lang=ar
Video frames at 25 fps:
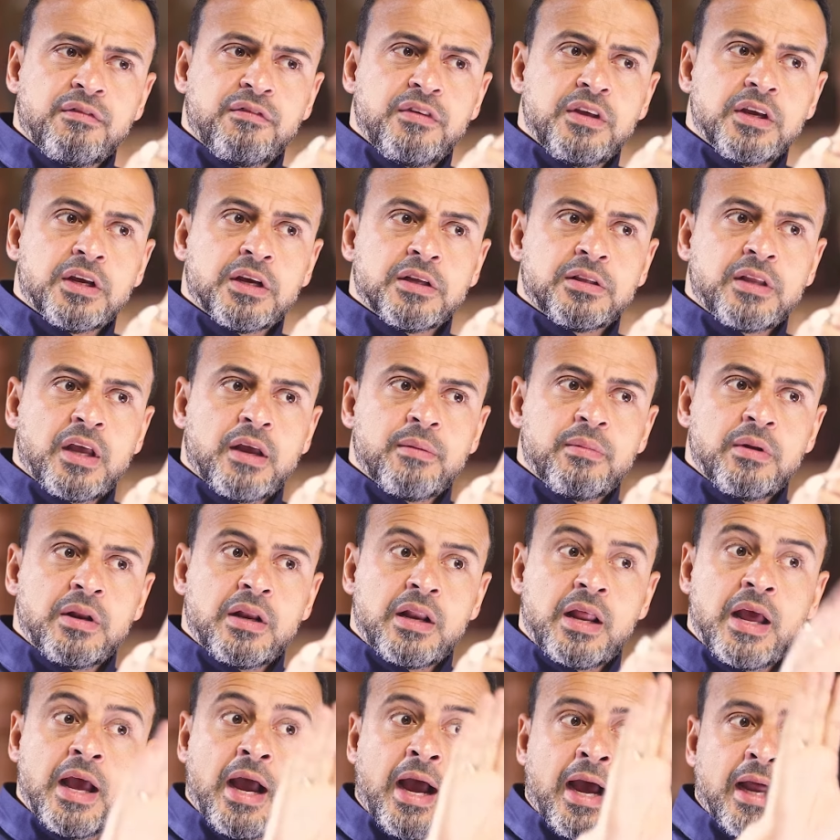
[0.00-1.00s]
في كتاب
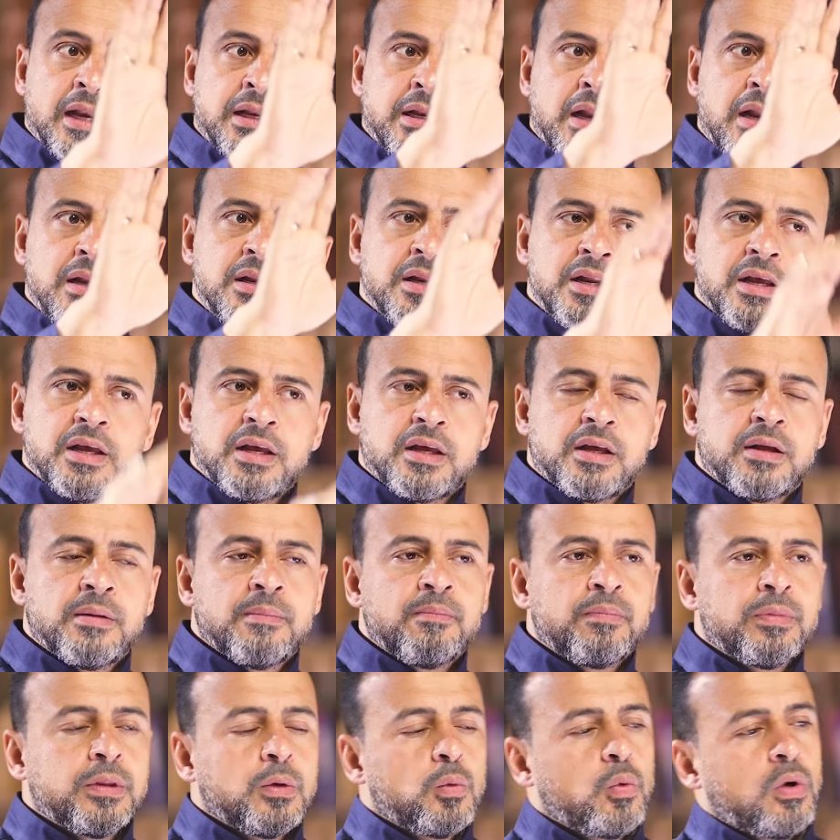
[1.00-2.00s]
الله حللناه
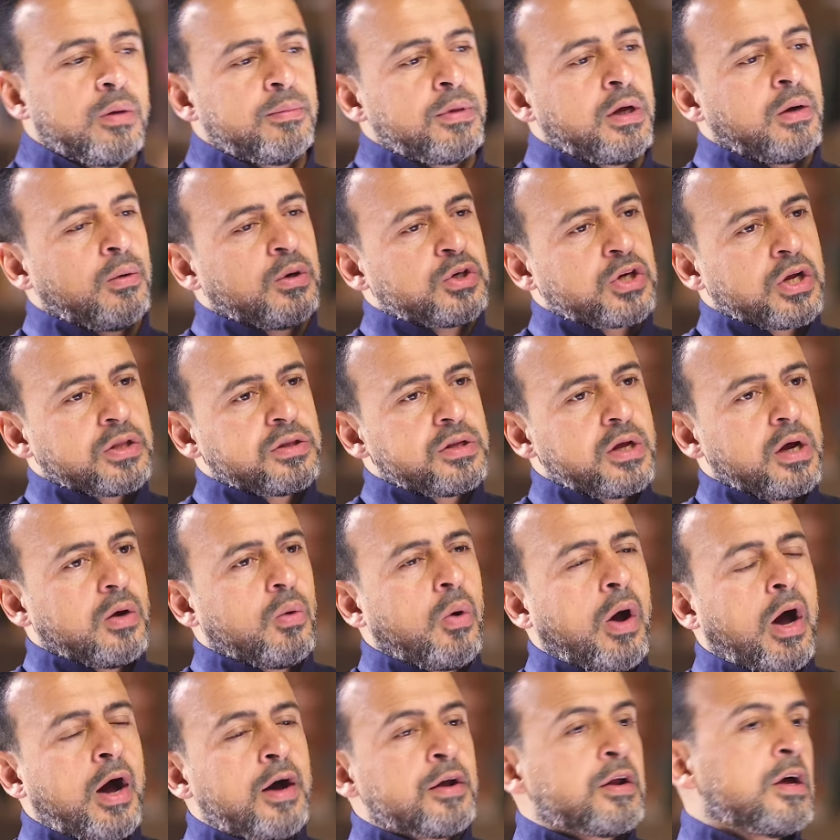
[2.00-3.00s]
وما
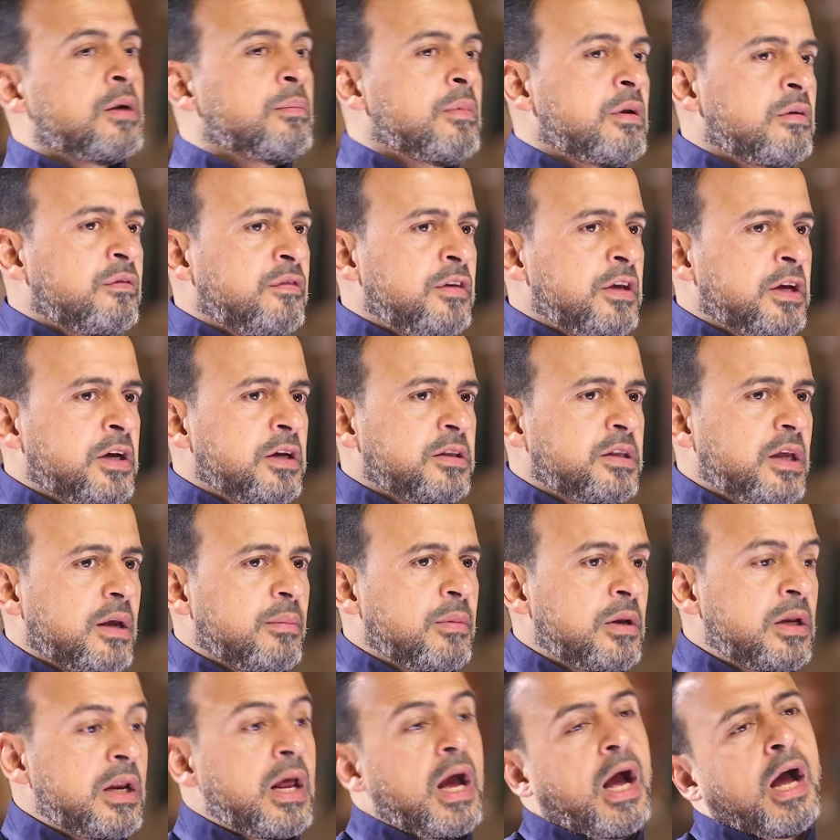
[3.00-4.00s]
وجدناه حراما في
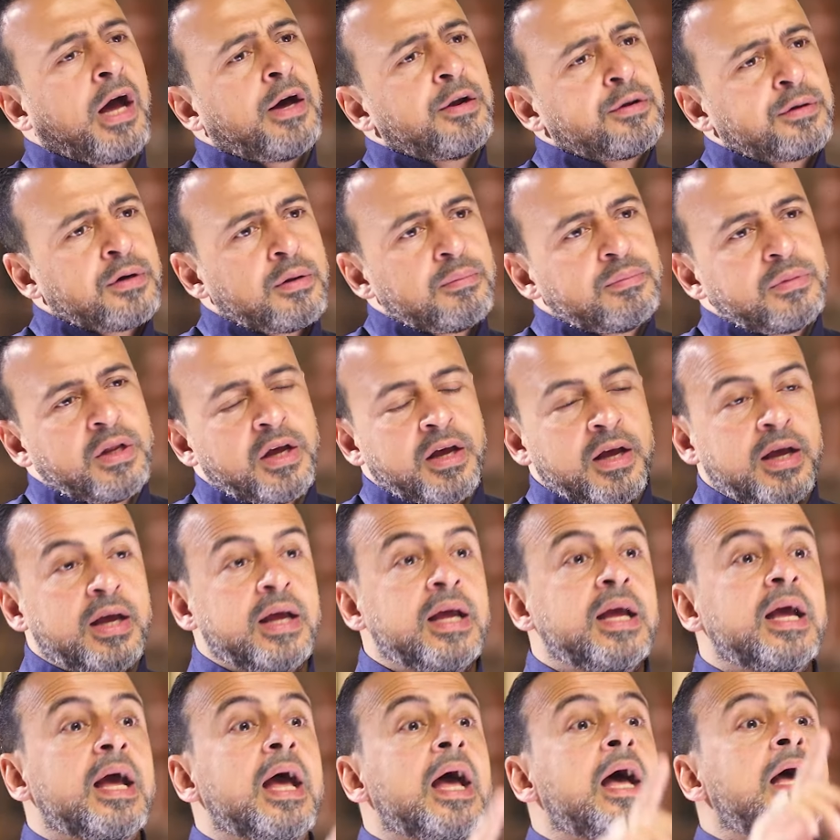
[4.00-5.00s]
كتاب الله حرمناه
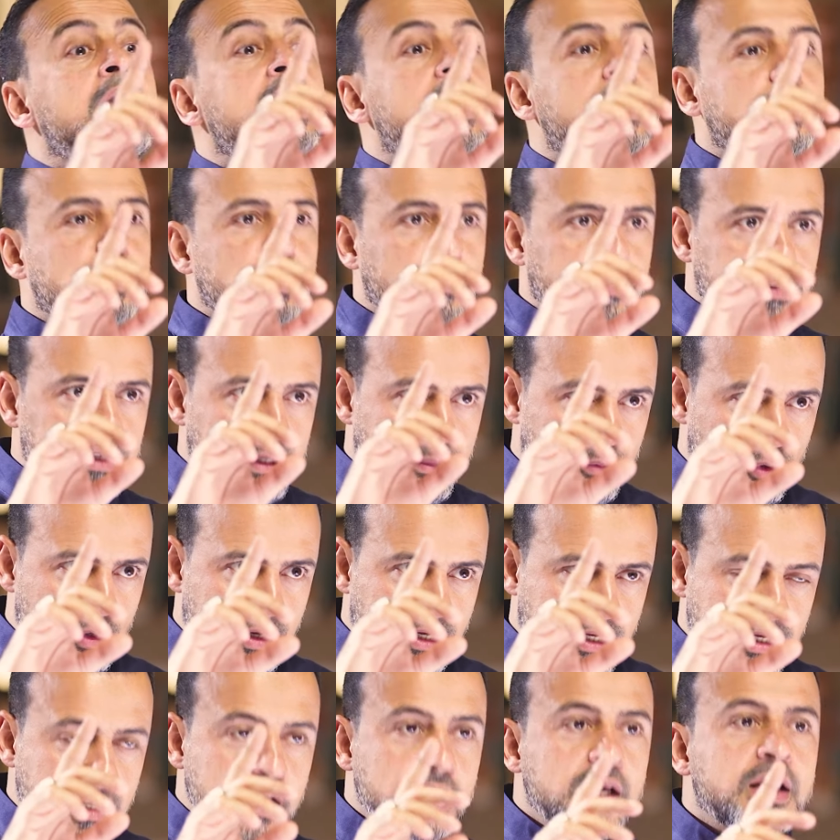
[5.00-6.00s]
ألا شوف النبي
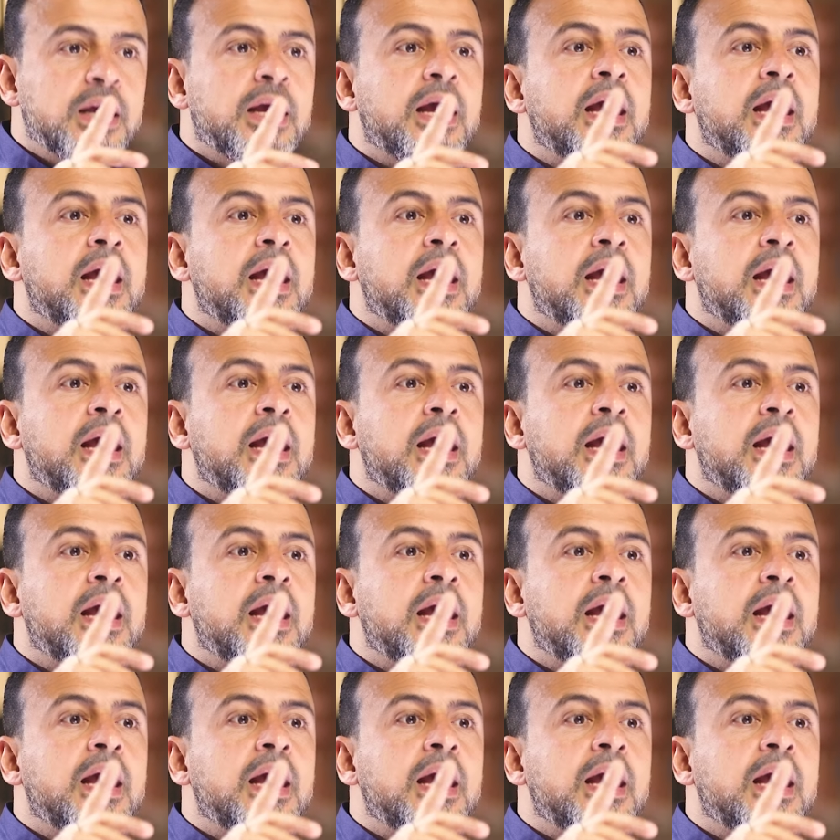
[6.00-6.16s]
لك إيه.